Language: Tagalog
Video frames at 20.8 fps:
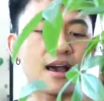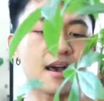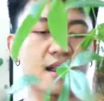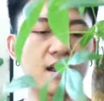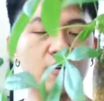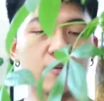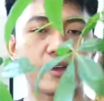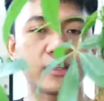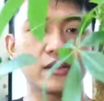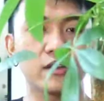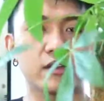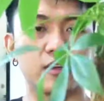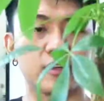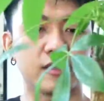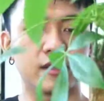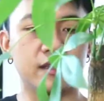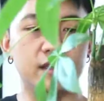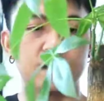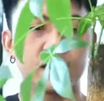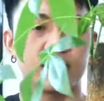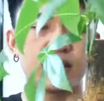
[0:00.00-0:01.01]
araw. Ito yun.
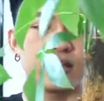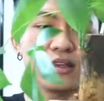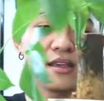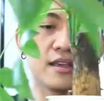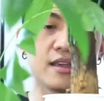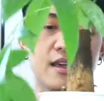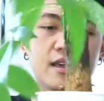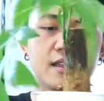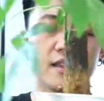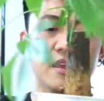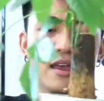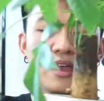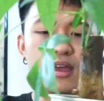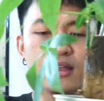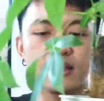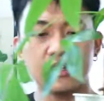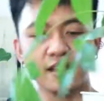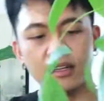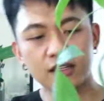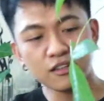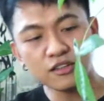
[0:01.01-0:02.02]
Ayan.
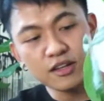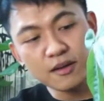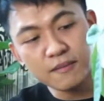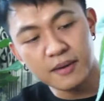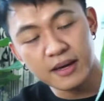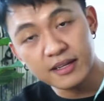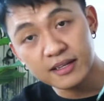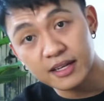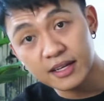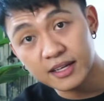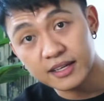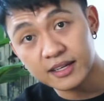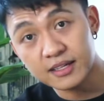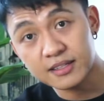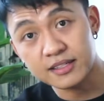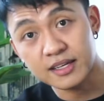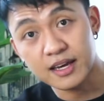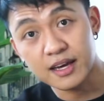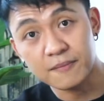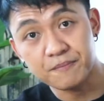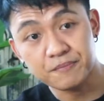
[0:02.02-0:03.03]
Then ito naman, nalagyan
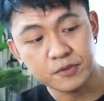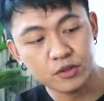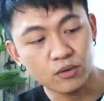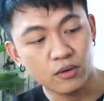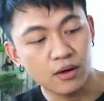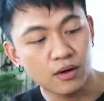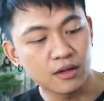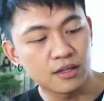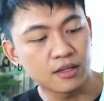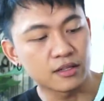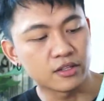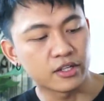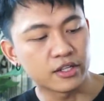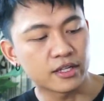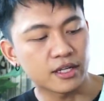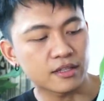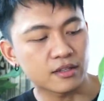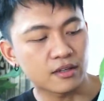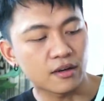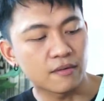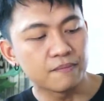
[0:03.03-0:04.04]
niya, tong holder na
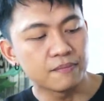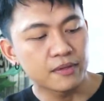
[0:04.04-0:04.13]
to.